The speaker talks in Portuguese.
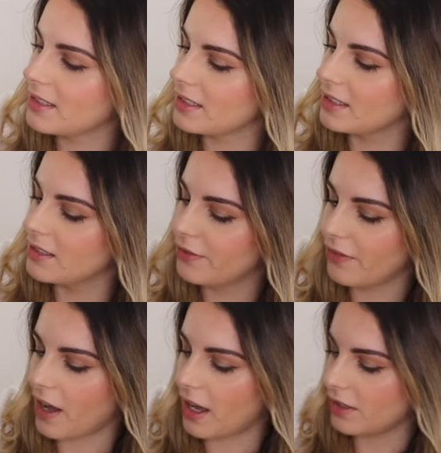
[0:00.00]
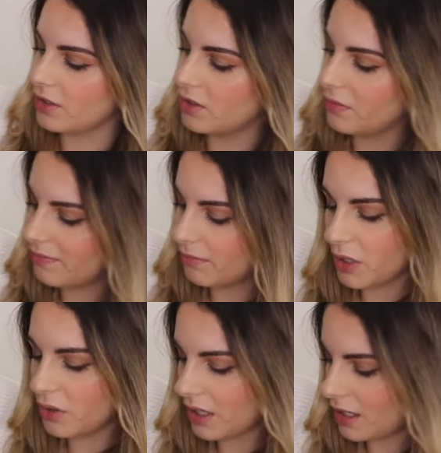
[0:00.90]
que faz
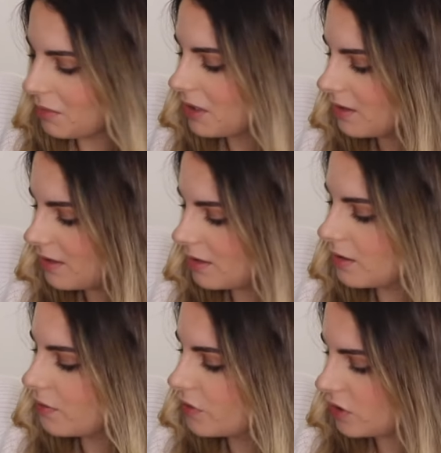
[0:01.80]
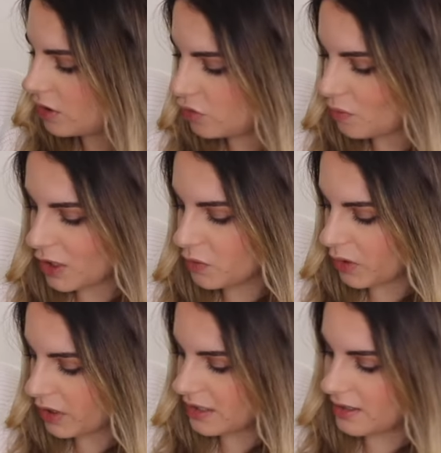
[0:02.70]
maioritariamente vestidos mais
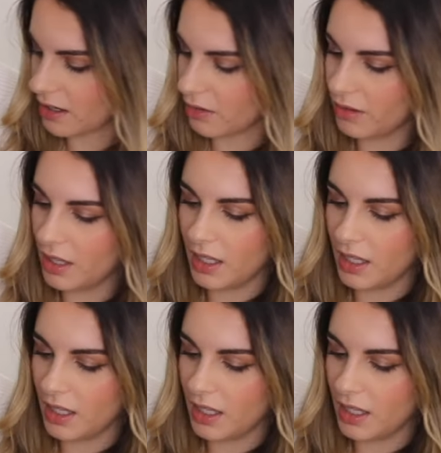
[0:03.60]
para ocasião,